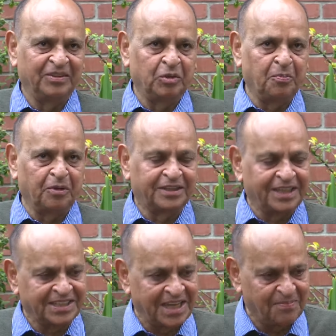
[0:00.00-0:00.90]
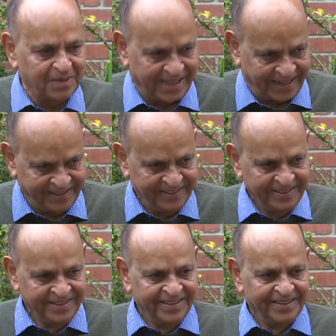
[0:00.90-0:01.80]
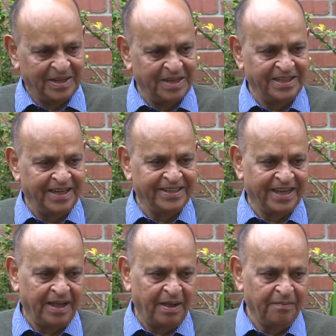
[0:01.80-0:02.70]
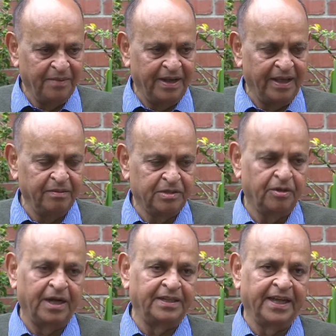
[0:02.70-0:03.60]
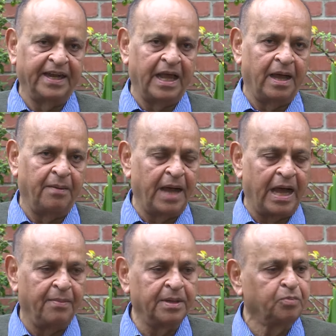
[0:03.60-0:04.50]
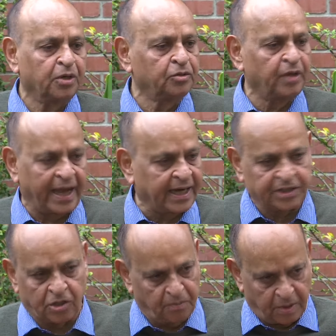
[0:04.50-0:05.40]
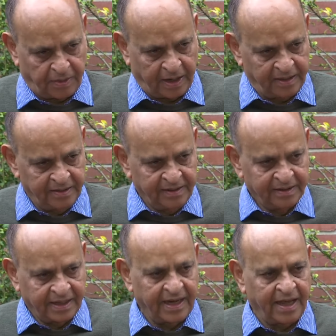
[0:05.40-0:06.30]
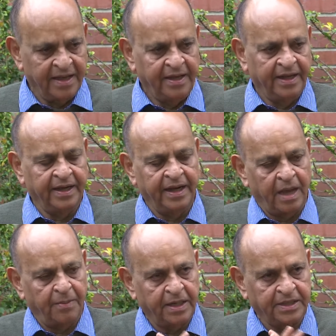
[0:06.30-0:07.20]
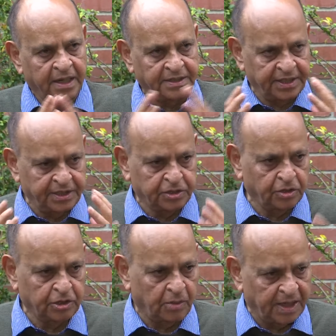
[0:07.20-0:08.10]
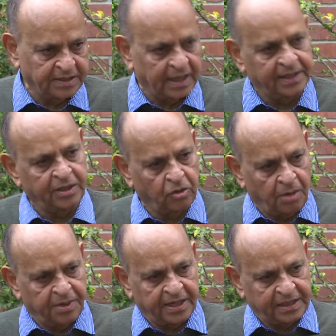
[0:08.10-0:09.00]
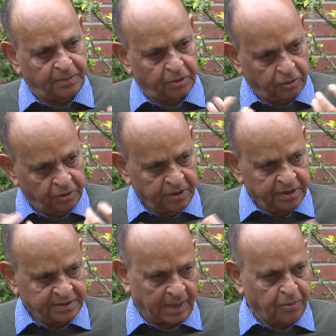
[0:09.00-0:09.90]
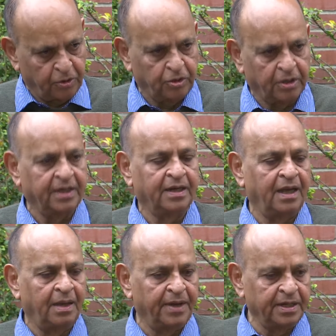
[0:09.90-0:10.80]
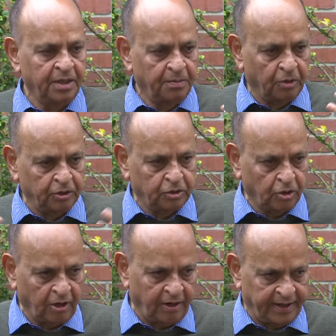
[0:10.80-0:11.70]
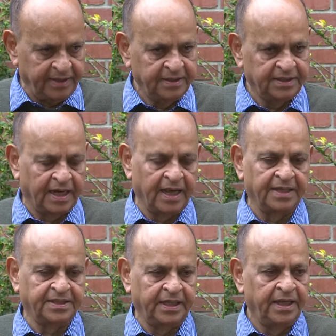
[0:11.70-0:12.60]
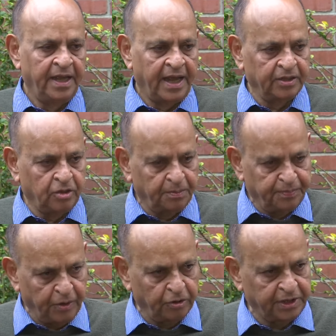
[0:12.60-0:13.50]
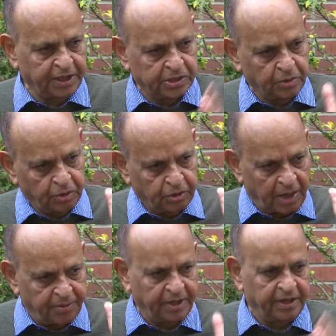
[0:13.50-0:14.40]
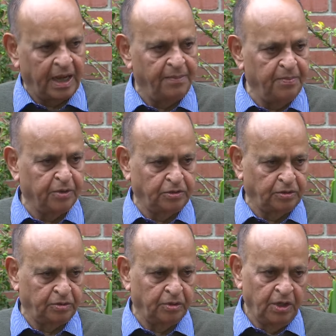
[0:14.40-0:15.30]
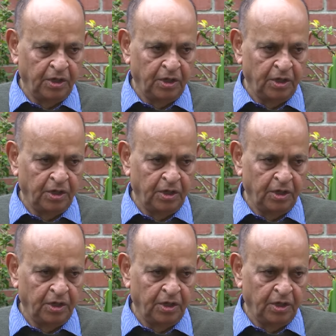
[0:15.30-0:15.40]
এত প্রত্যাশা আপনাদের যে এটা মানে শোনেন দেখেন আমার পক্ষে তো একা সম্ভব না তাই না এখানে আমার যারা চিকিৎসক সমাজ তাদেরও আমার একটা বড় সাপোর্ট দরকার আমার মন্ত্রণালয়ে যারা আছে একদম পিয়ন থেকে শুরু করে আমেরিকান আমি পর্যন্ত